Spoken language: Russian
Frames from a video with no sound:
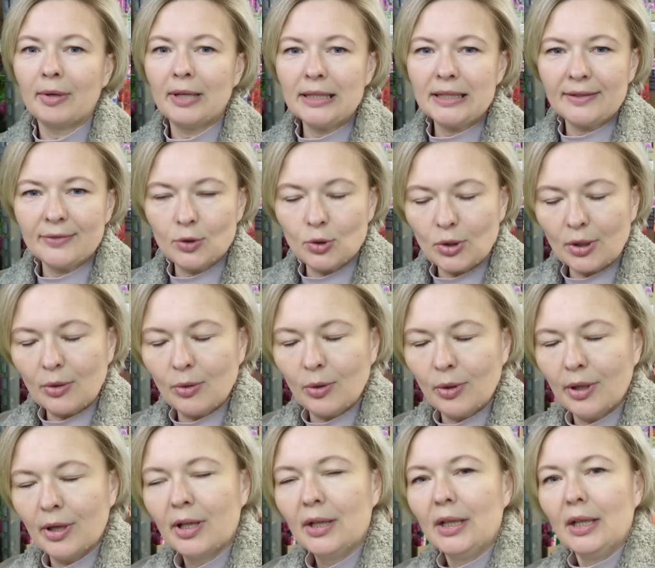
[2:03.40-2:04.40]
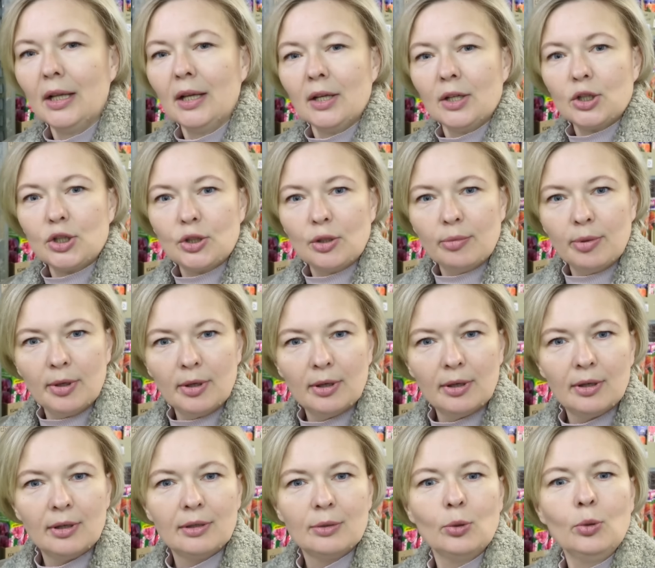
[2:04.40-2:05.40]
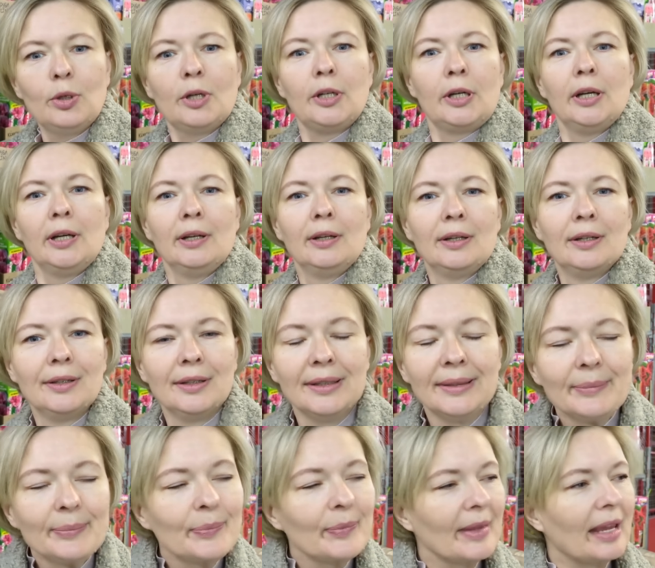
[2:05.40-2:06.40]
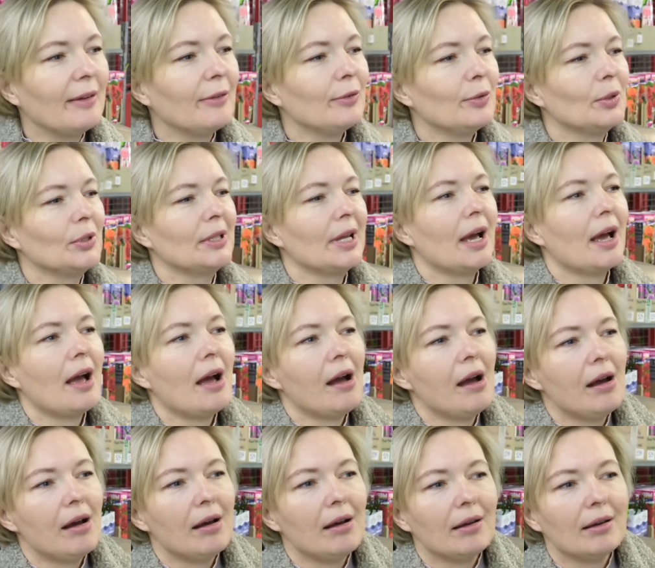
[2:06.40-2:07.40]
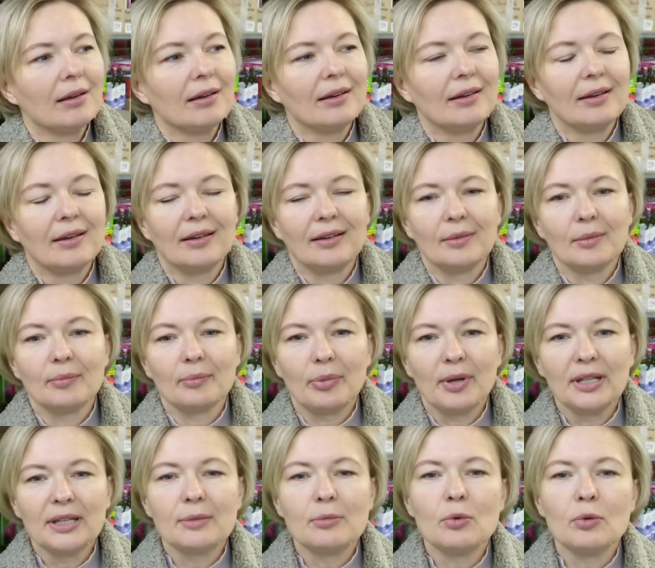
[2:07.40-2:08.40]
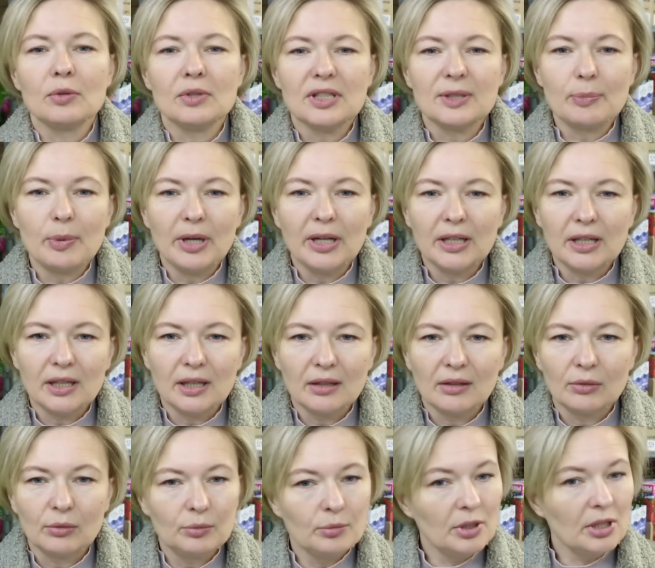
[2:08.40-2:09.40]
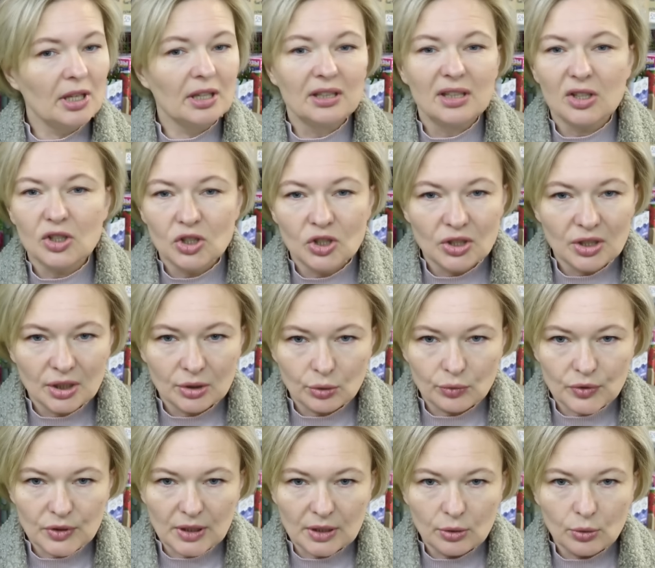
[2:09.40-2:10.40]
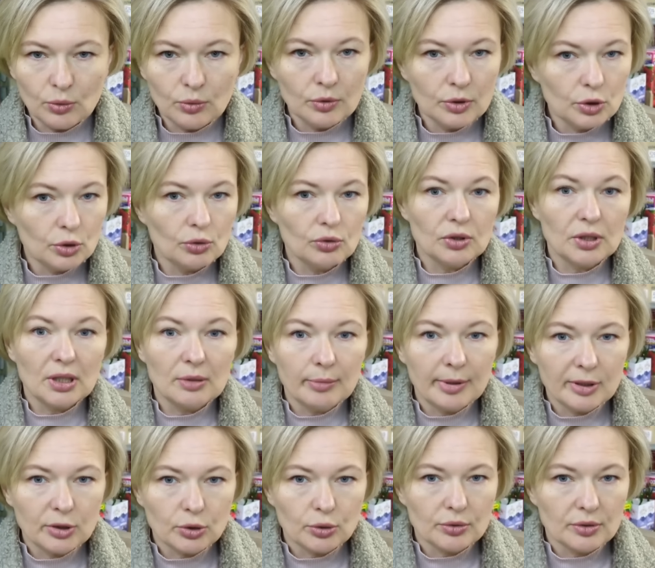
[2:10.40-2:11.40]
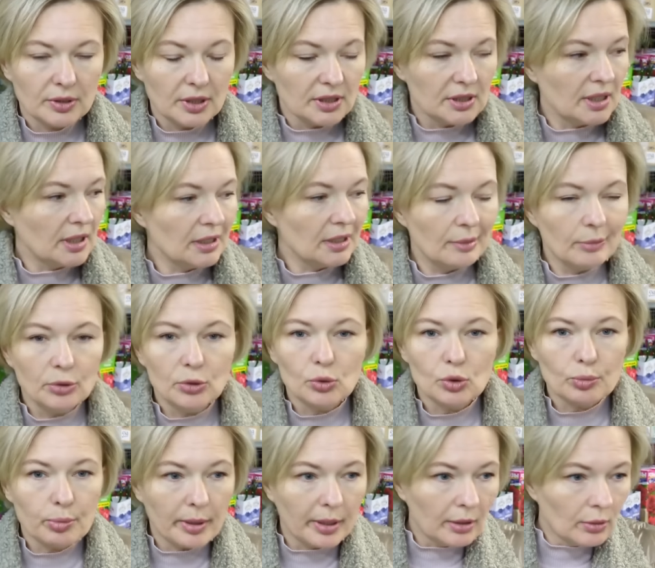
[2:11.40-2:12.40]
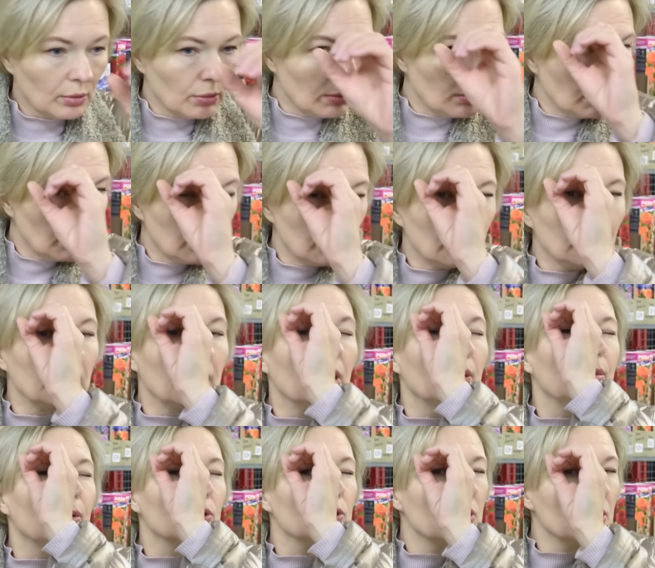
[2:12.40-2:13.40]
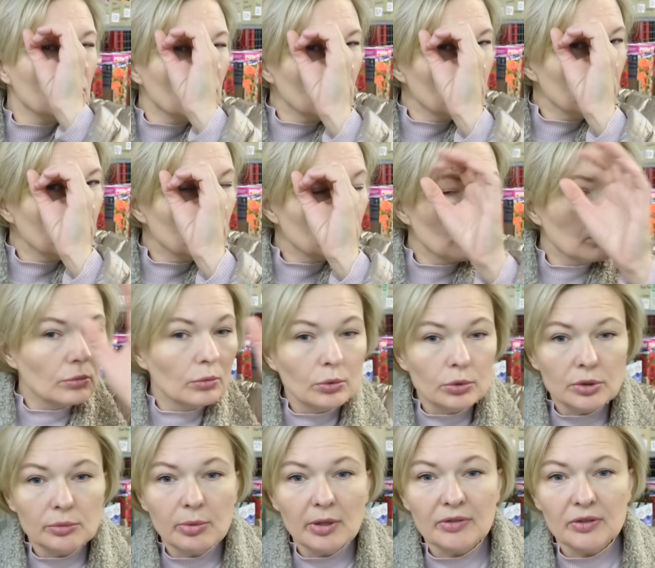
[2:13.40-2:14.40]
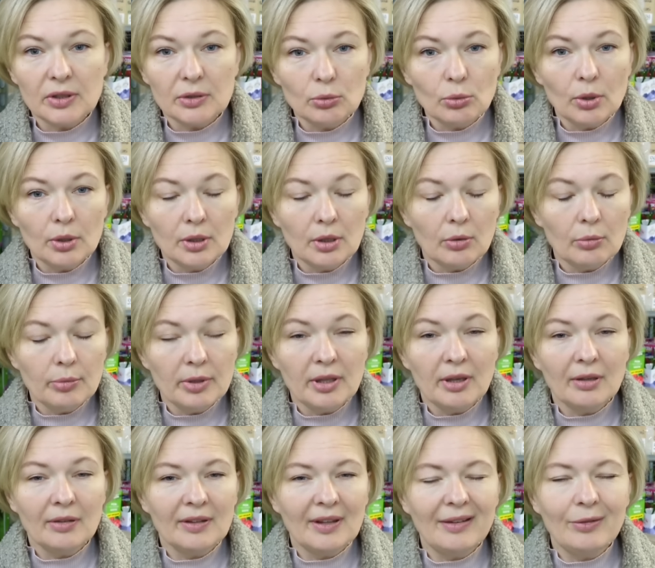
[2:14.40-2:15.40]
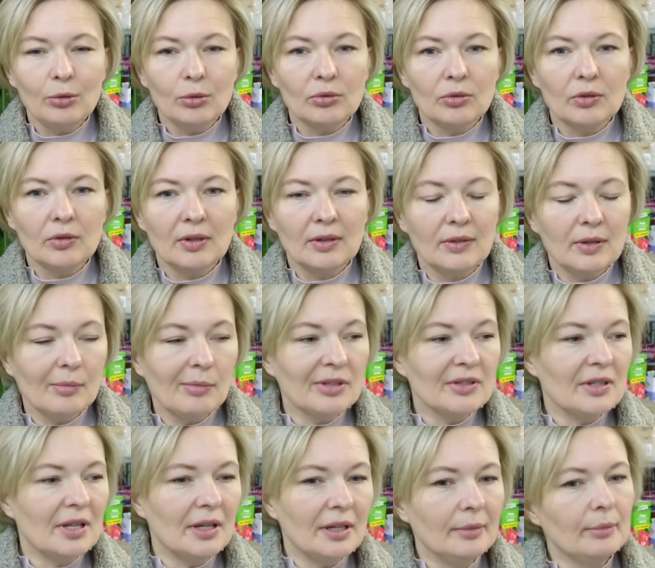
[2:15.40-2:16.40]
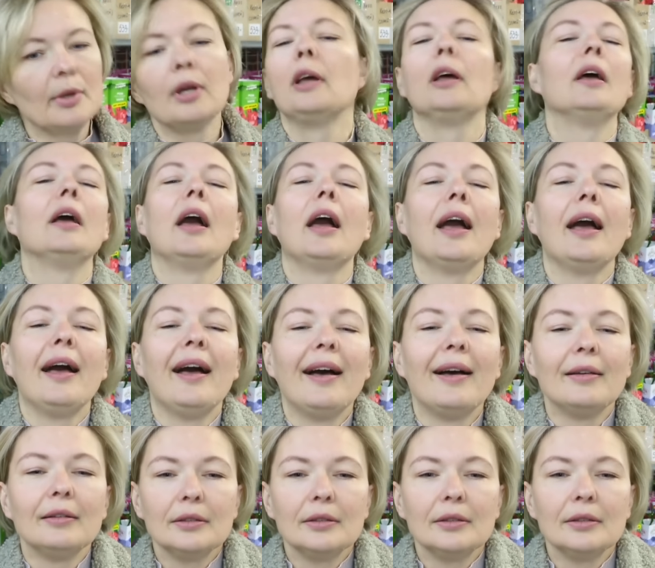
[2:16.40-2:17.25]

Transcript: понимаете, все такое. Статное. Чтобы, ух, вот. А, поэтому спрейки у меня их даже и нет. В саду, еще и сад большой, знаете, я там эту спрейку, э, я ее просто не увижу у себя в саду, она у меня сольется. С я тебе остальным. микроскоп, да.